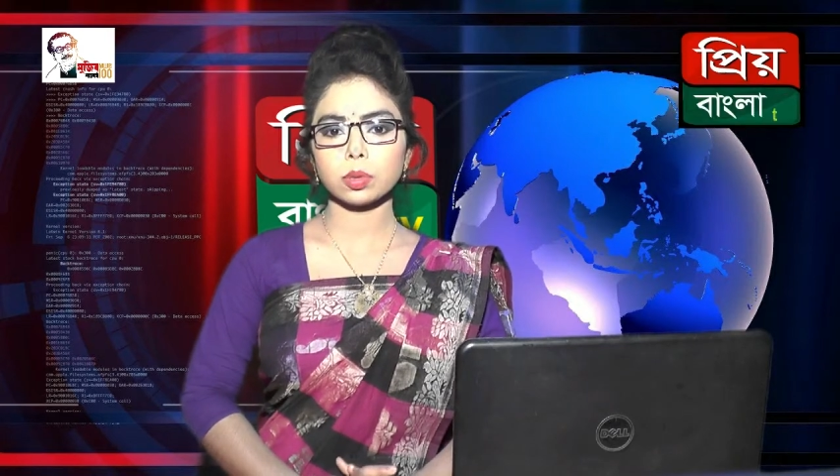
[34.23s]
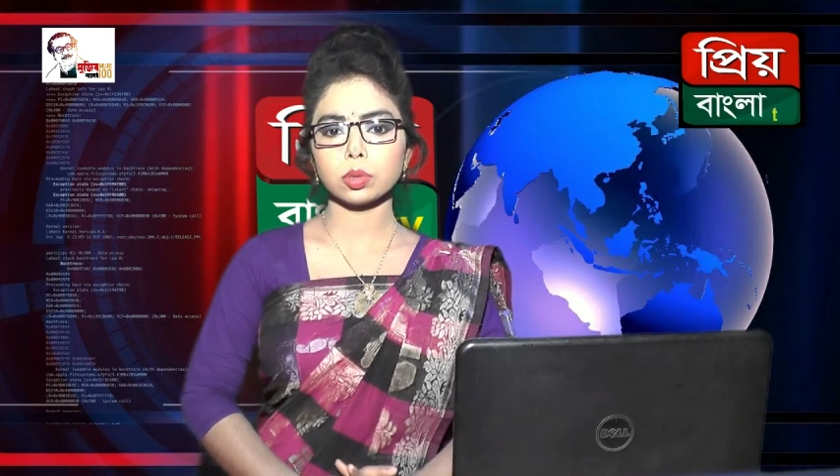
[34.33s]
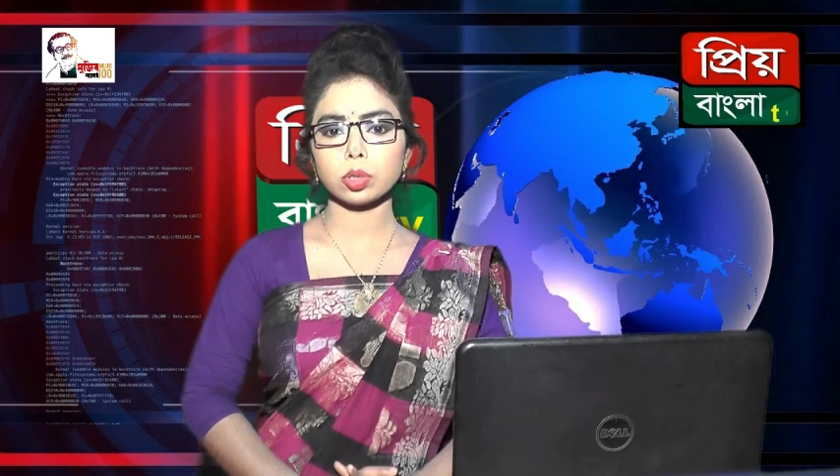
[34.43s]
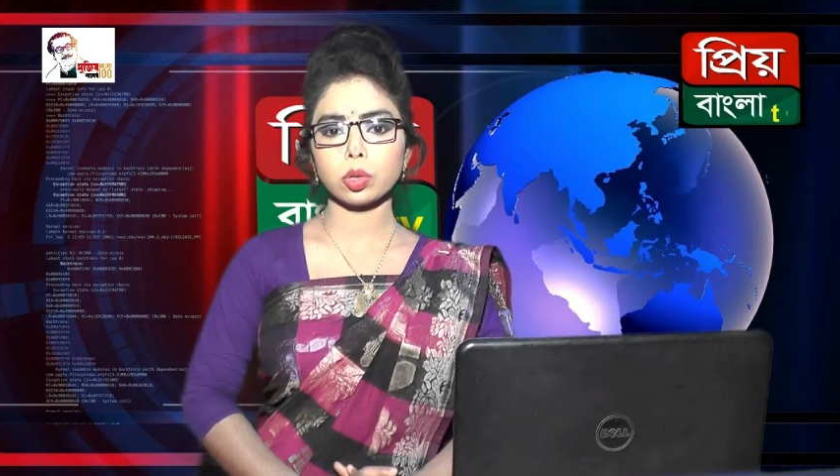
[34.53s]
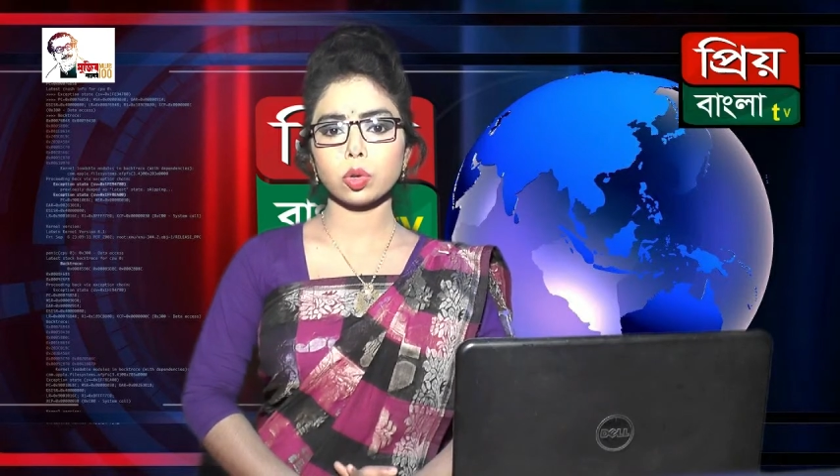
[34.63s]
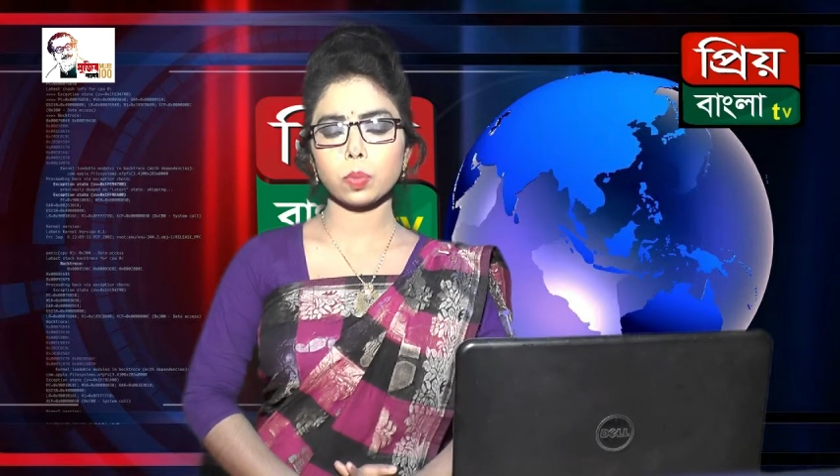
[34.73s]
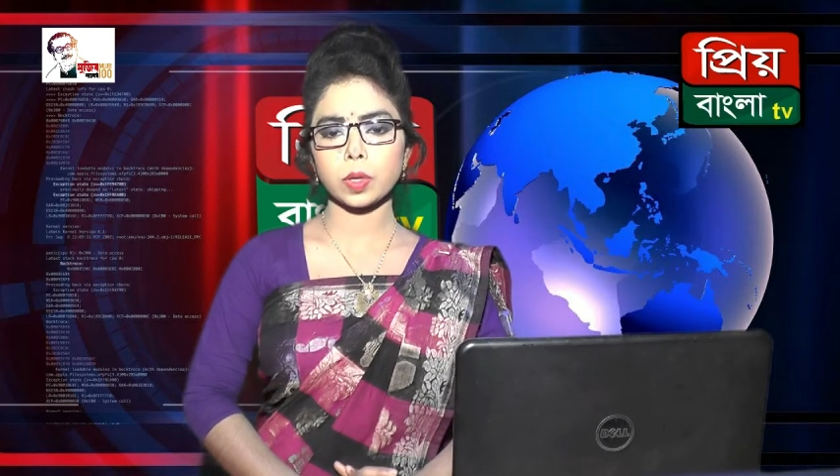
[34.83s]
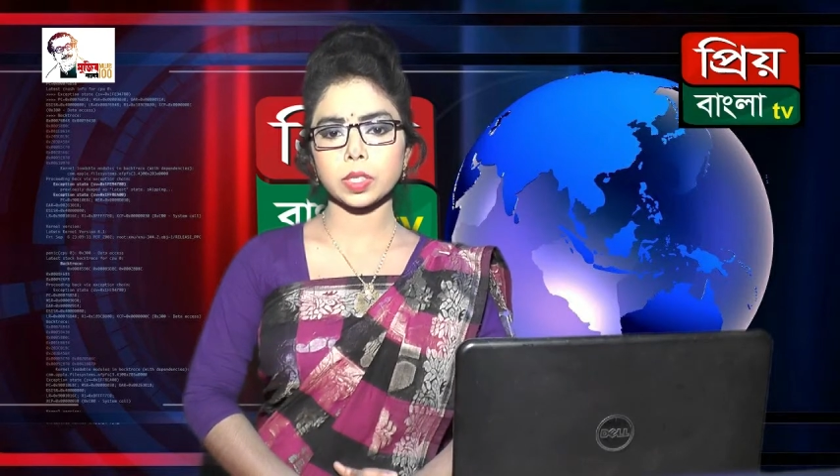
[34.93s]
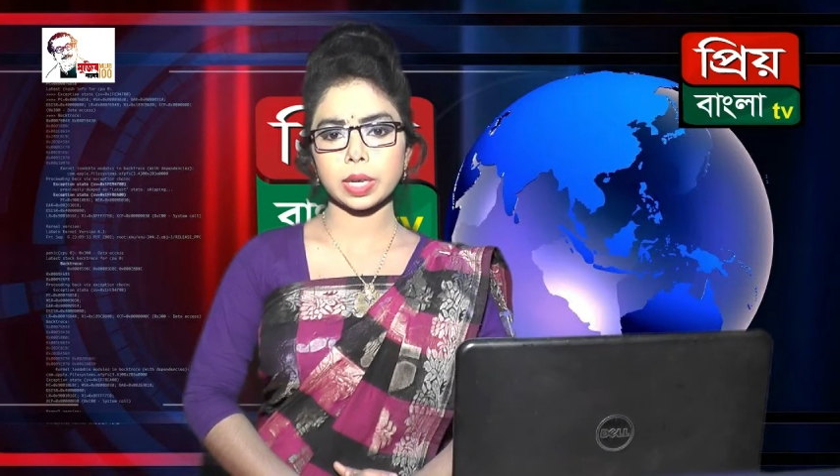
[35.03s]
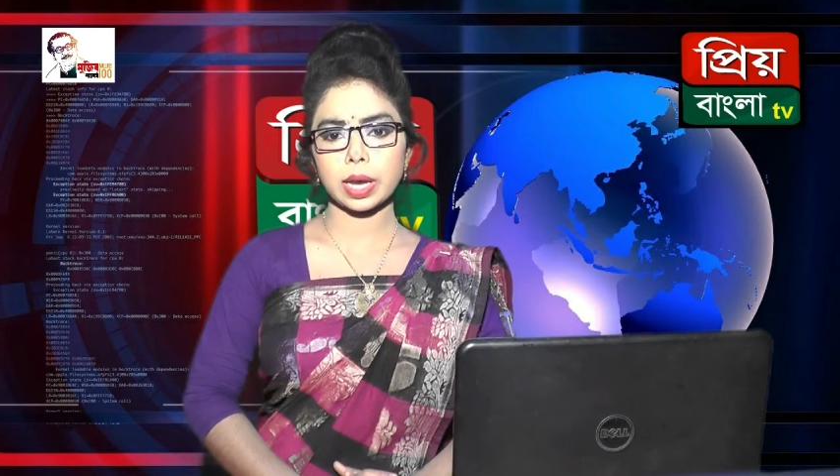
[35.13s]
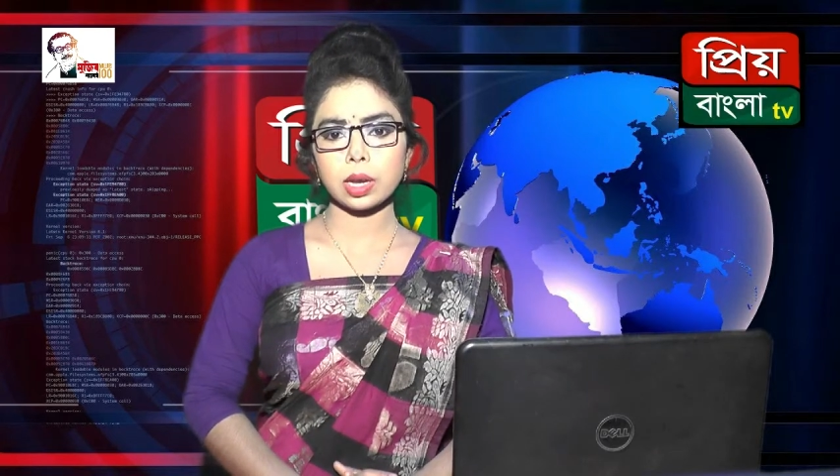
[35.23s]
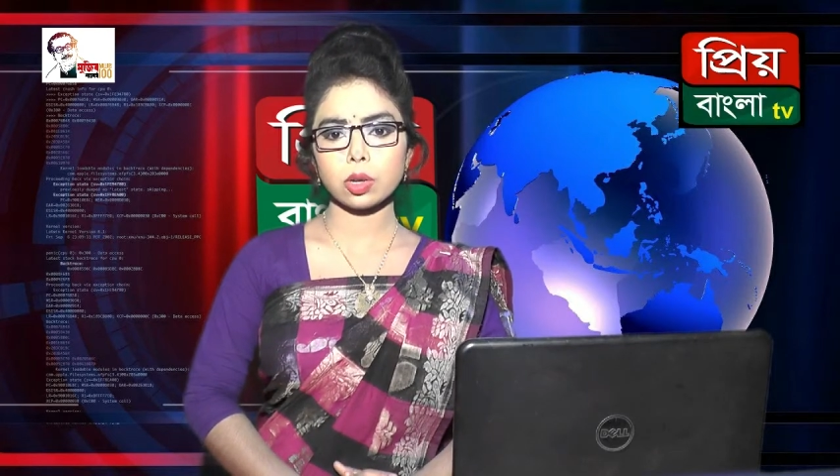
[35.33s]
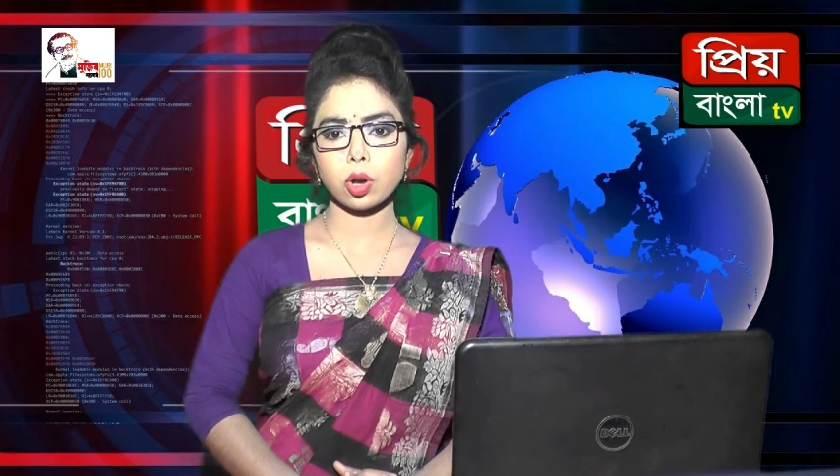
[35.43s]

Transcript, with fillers: উত্তর উপজেলায়